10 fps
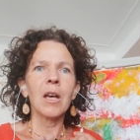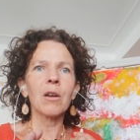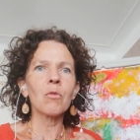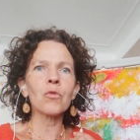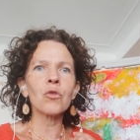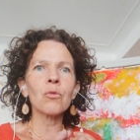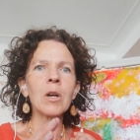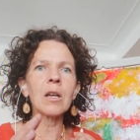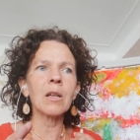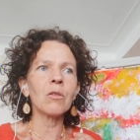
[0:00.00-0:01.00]
un
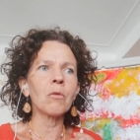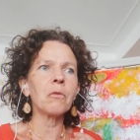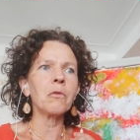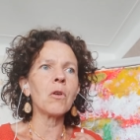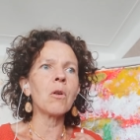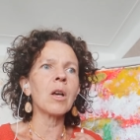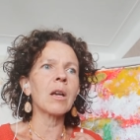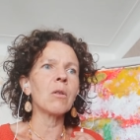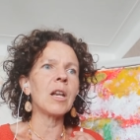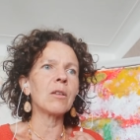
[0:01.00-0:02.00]
conjoint, un enfant, un
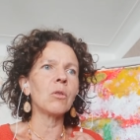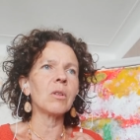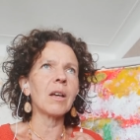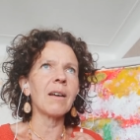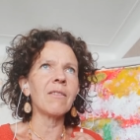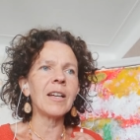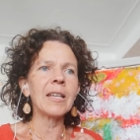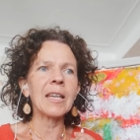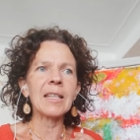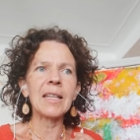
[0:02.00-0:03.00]
collègue de
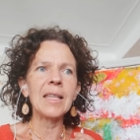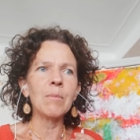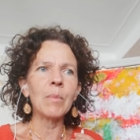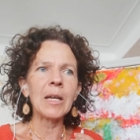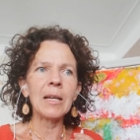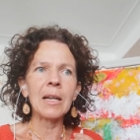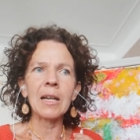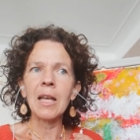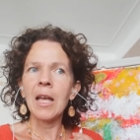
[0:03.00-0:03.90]
travail, un animal,